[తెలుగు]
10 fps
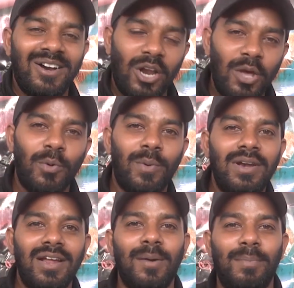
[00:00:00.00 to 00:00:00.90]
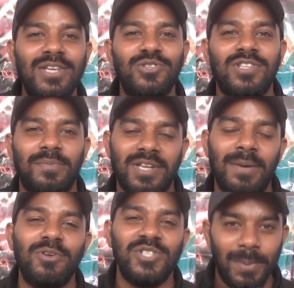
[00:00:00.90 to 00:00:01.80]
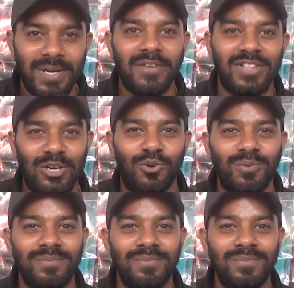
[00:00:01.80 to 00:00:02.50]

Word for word: హలో ఎవ్రీవన్ ప్లీజ్ డూ సబ్స్క్రైబ్ టు జేబీ టీవీ తెలుగు